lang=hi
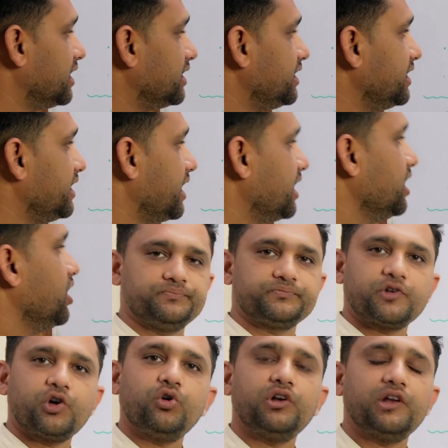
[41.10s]
आ रही है
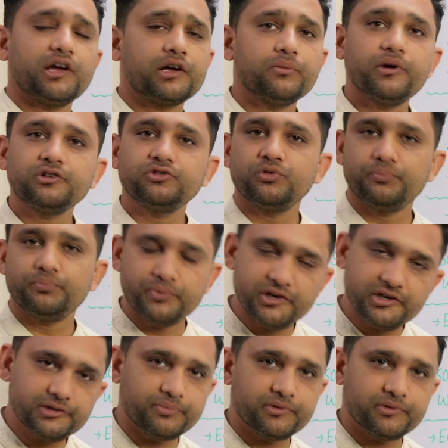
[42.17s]
और लगभग जो 20